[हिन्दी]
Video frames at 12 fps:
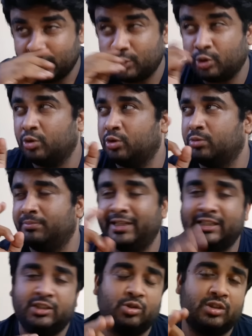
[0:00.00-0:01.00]
तो
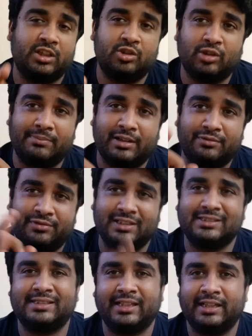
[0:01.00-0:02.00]
मेक श्योर sure कि जो आपका
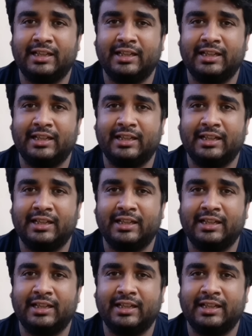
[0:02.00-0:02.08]
फर्स्ट डे